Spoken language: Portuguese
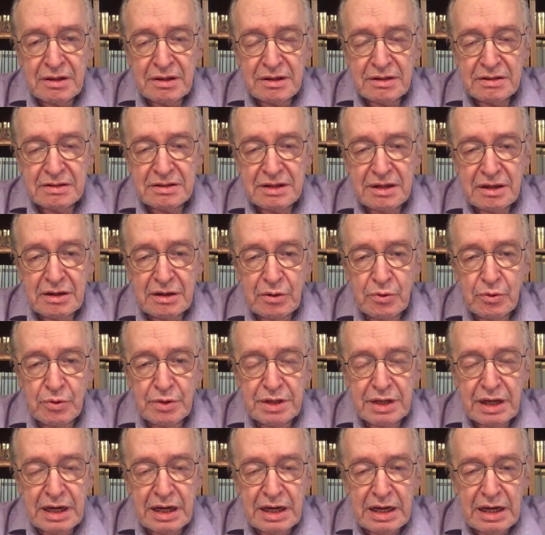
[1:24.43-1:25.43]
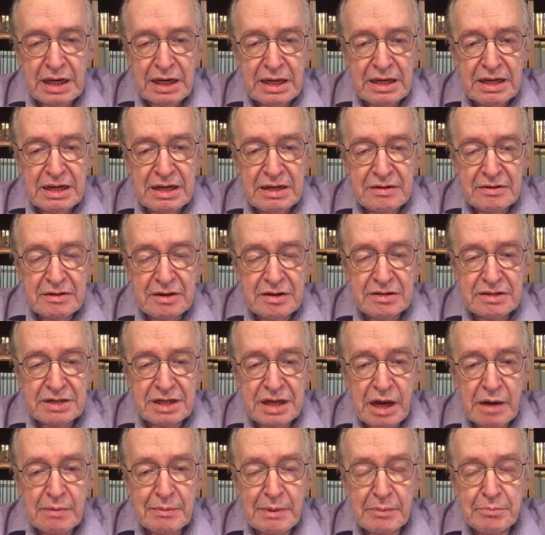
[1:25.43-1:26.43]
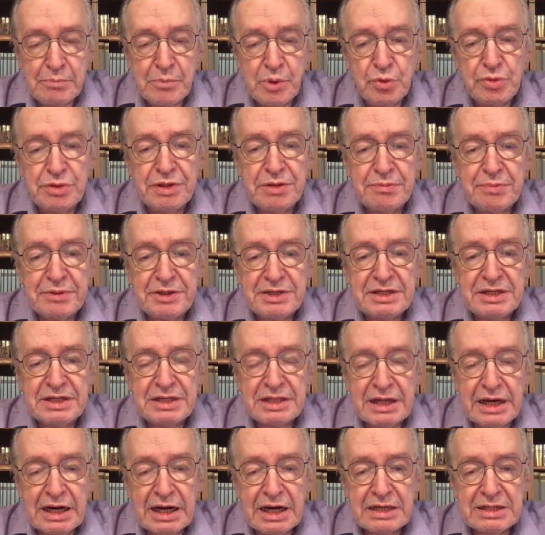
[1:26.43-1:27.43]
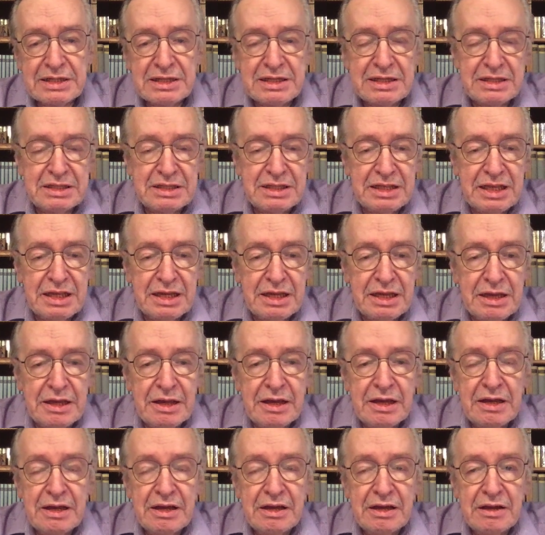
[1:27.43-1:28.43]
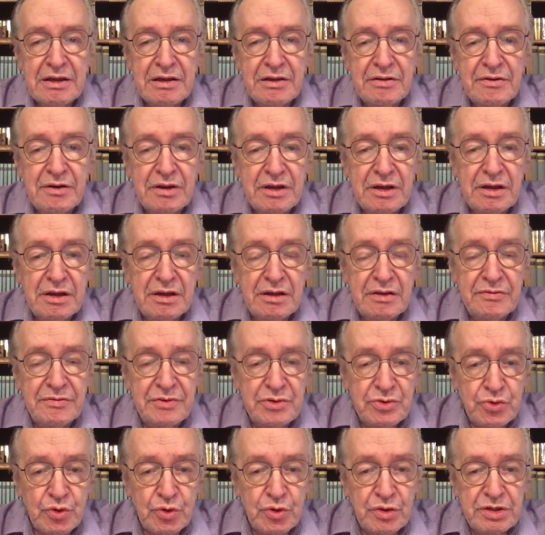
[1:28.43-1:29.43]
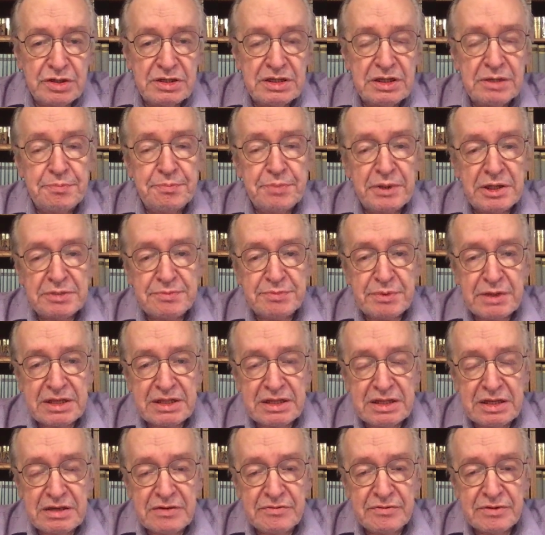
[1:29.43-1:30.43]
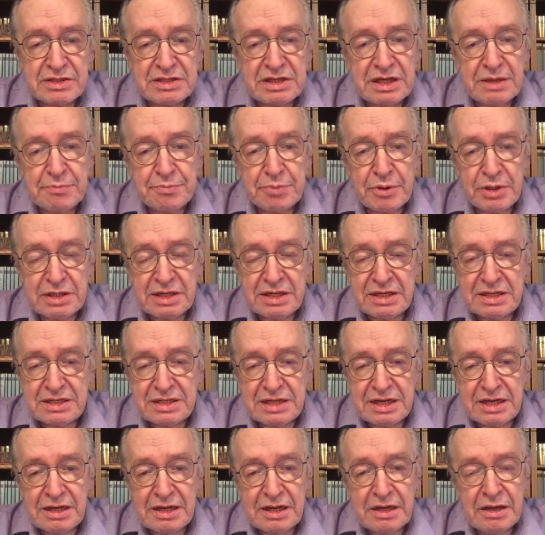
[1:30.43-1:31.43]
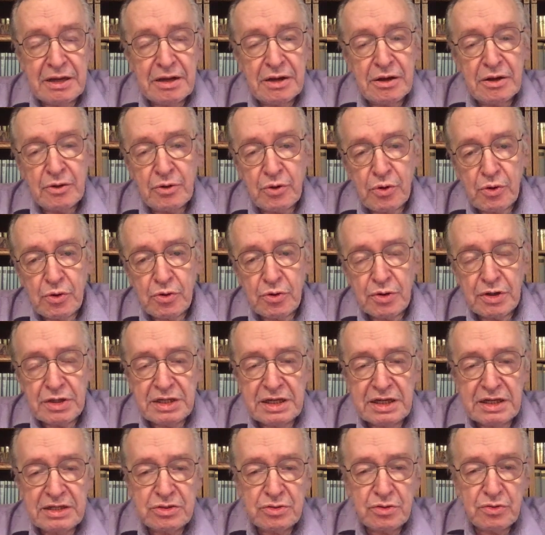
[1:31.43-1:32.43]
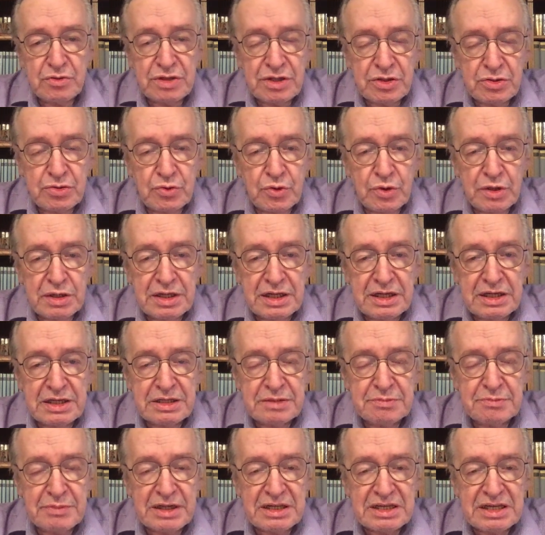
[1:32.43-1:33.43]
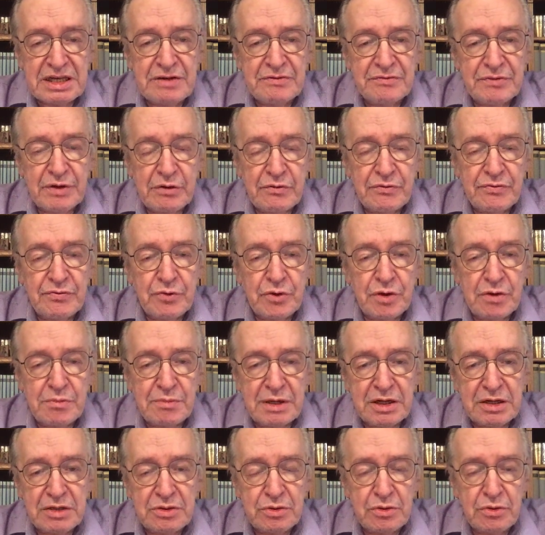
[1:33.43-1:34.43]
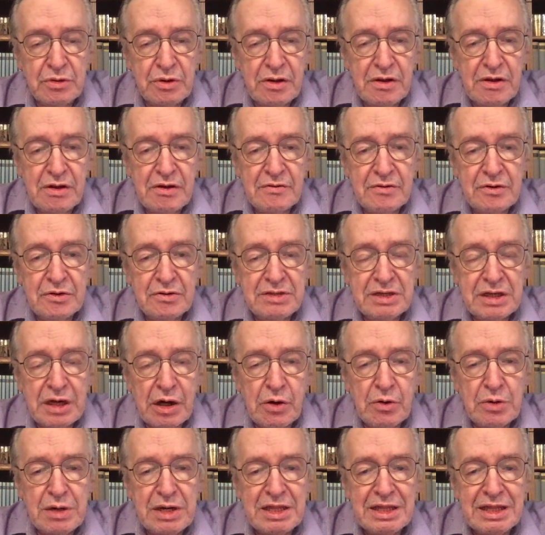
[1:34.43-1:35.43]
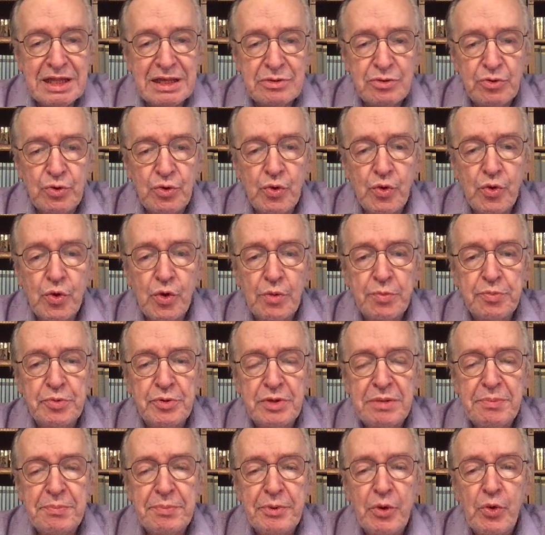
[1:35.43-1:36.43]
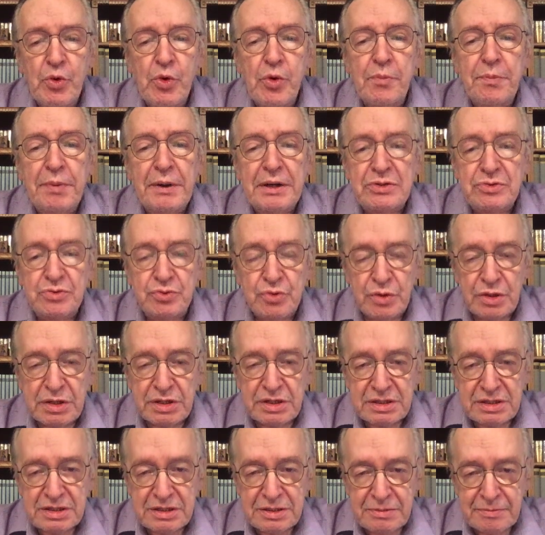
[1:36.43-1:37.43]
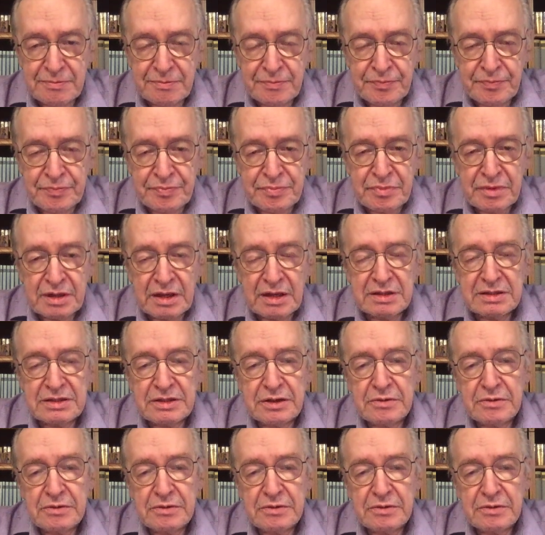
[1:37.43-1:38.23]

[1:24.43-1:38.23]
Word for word: Dizer, o que há dizer, é uma multiplicidade de eh, visões, de perspectivas que podem ser concordantes ou discordantes, mas que vão formando dizer, a unidade de um corpo de preocupações. Tá